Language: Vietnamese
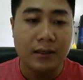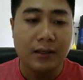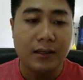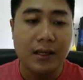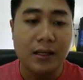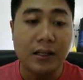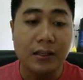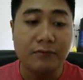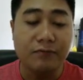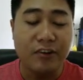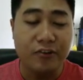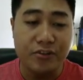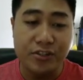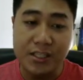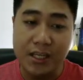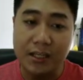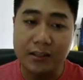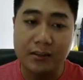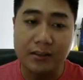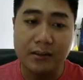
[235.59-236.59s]
khi click vào
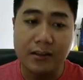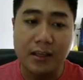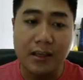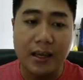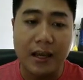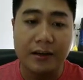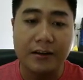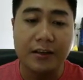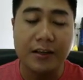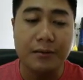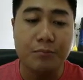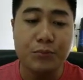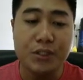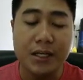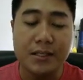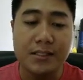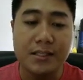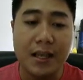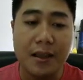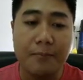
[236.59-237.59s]
chat thì à, nó kiểm
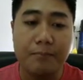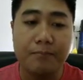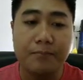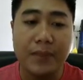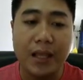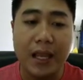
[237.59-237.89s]
tra xem